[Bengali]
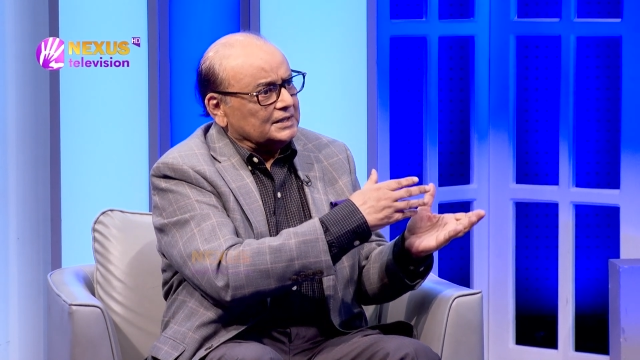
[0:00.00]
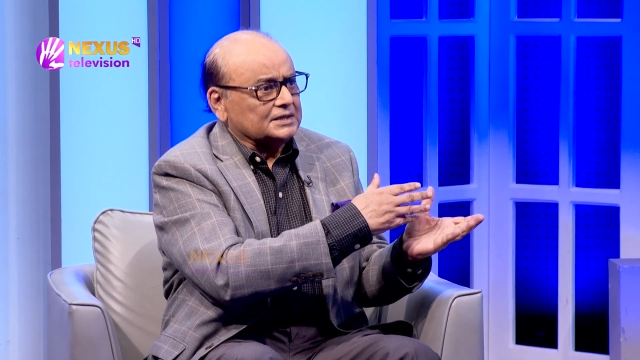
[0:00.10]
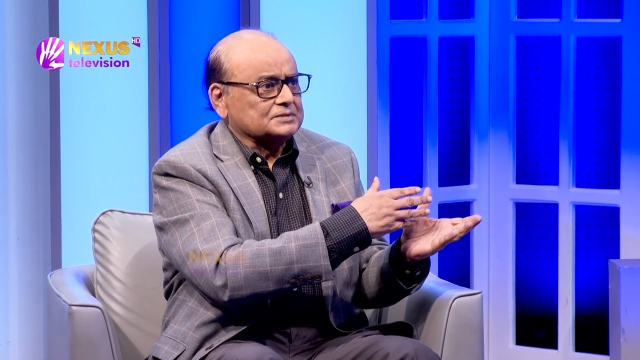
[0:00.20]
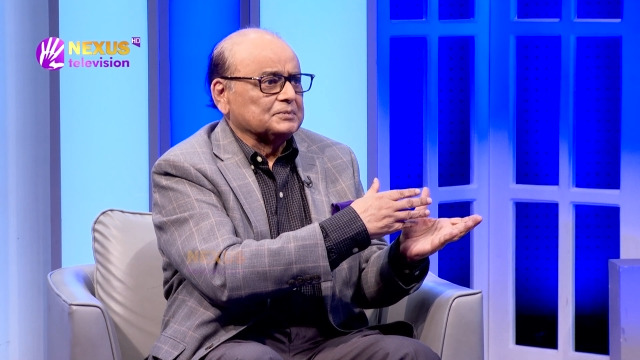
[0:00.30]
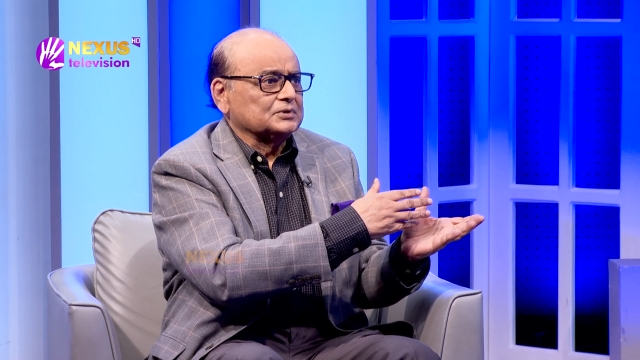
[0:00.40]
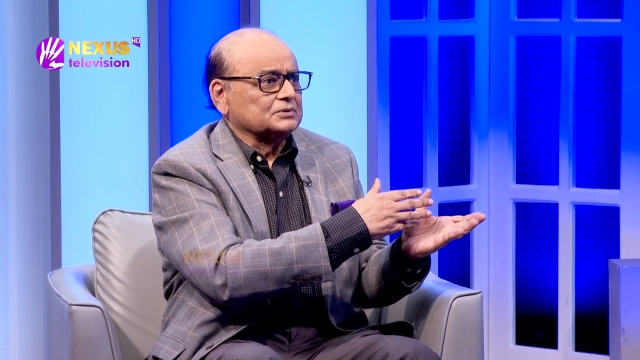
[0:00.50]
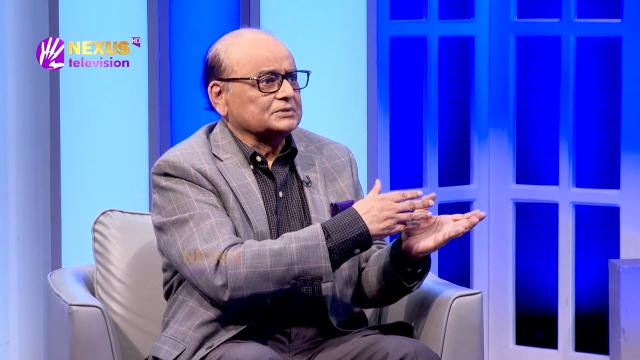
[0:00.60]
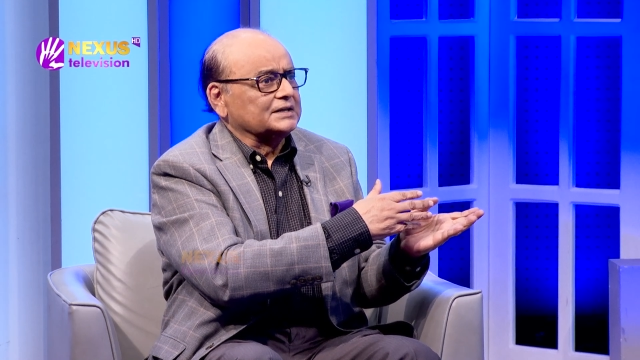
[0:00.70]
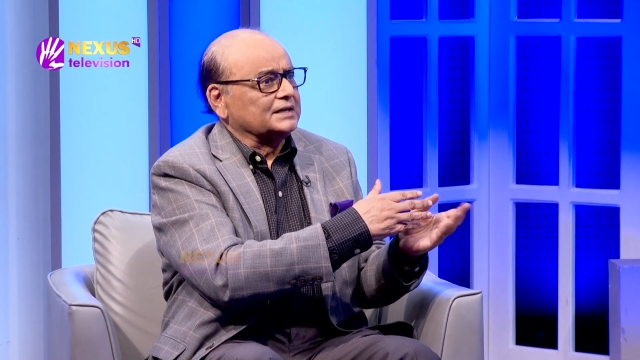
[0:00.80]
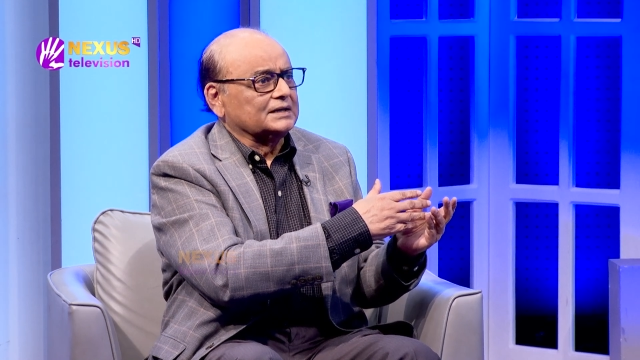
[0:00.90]
এক্সপোর্ট
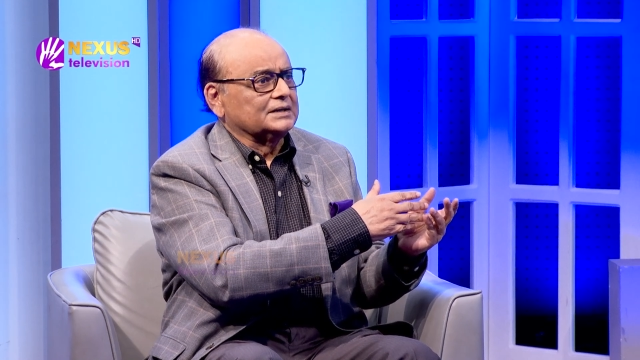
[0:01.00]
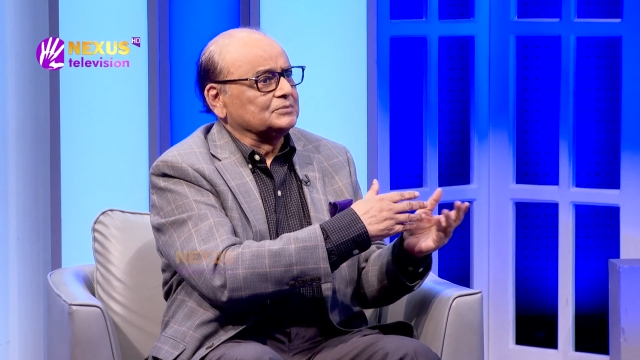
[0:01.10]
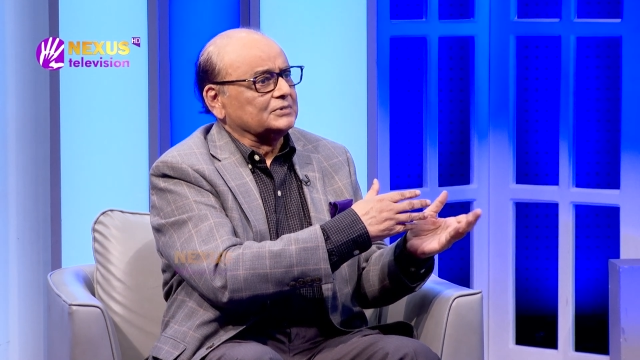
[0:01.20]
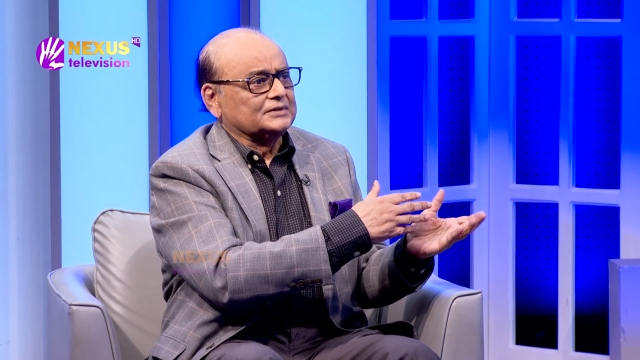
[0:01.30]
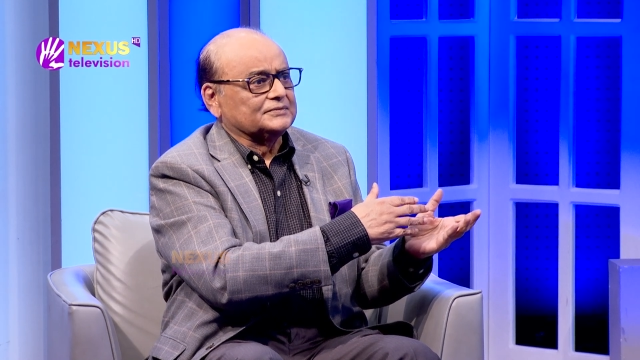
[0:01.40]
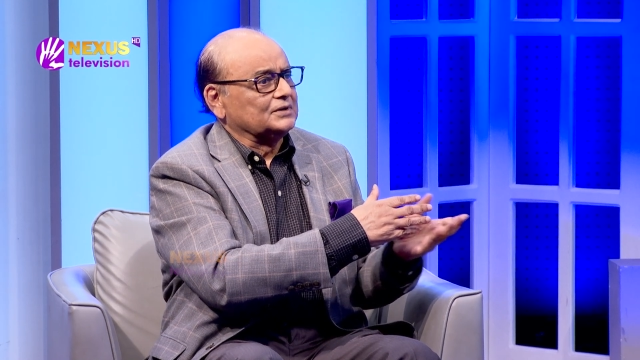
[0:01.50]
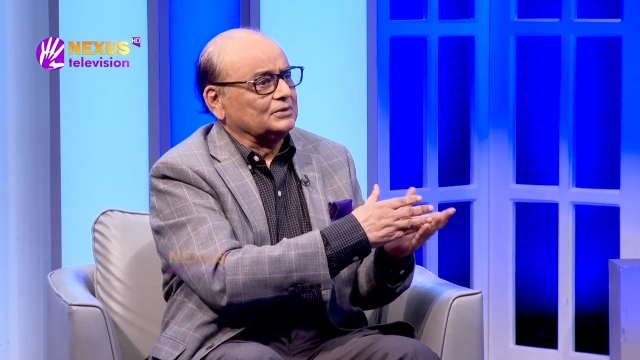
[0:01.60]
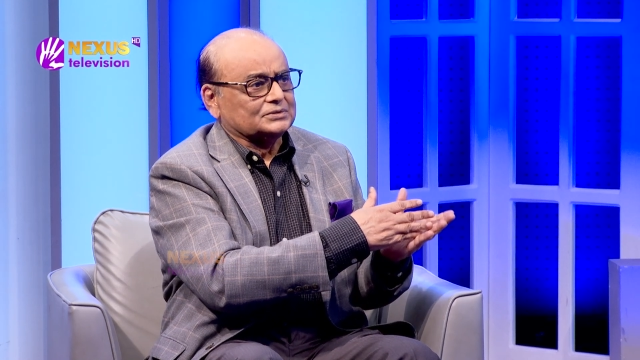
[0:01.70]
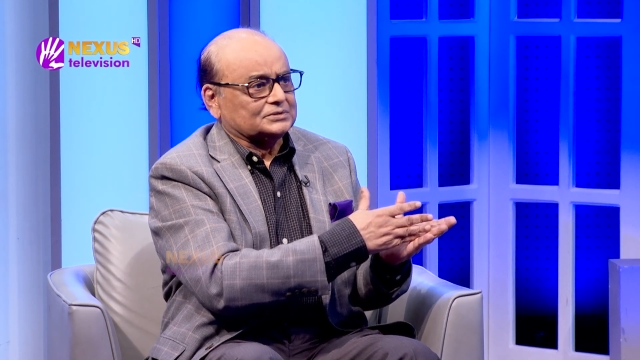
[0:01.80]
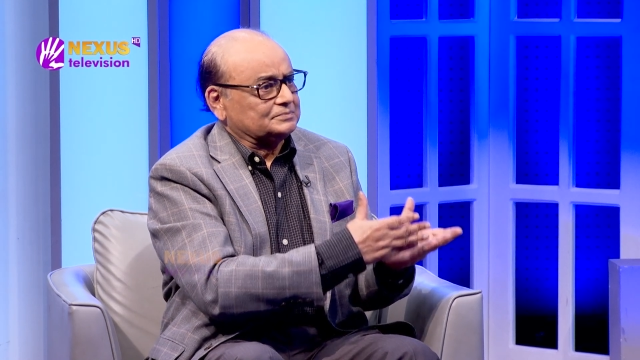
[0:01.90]
করতে গেলে মুনাফা
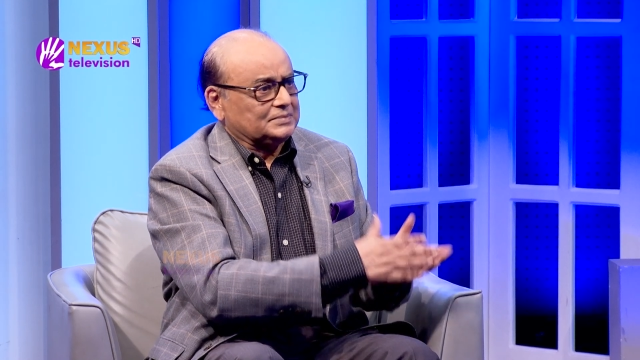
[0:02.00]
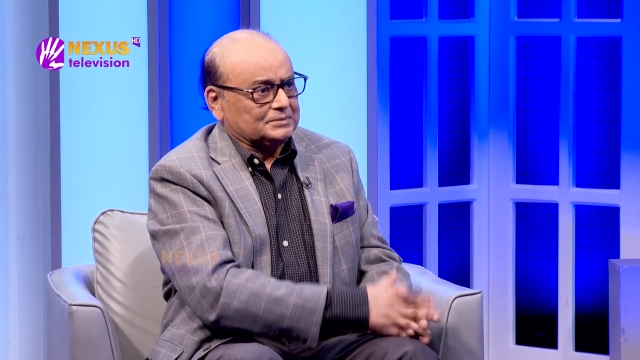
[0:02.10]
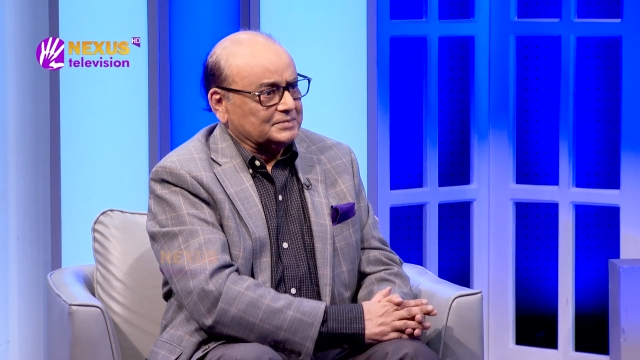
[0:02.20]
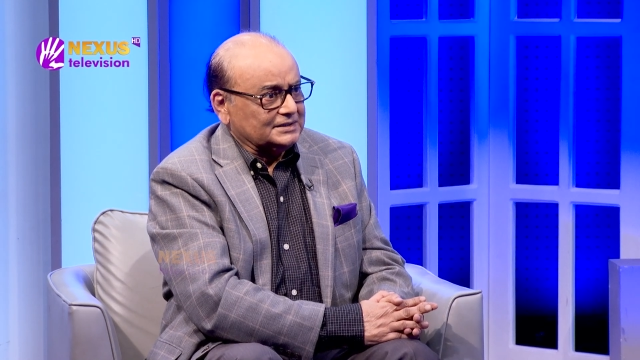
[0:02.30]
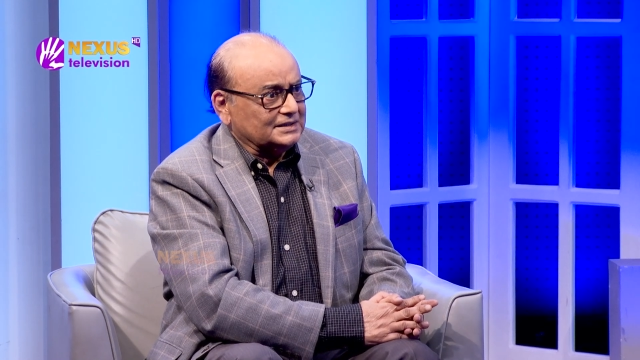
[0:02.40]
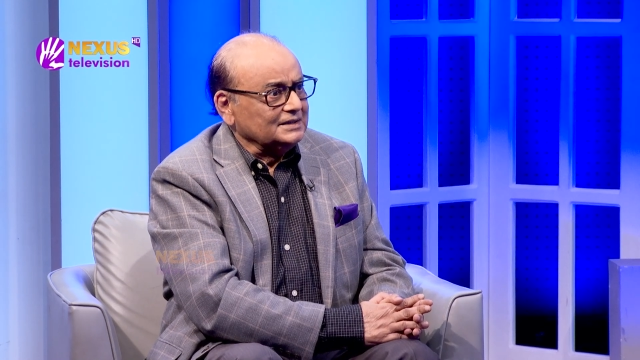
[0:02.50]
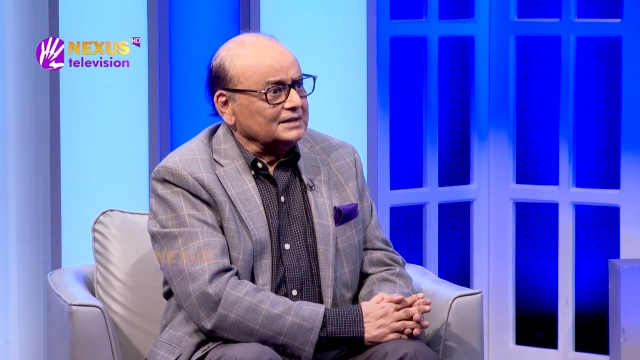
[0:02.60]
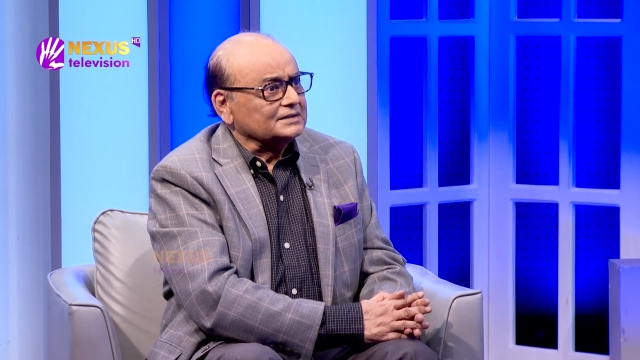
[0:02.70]
অত পাবেন না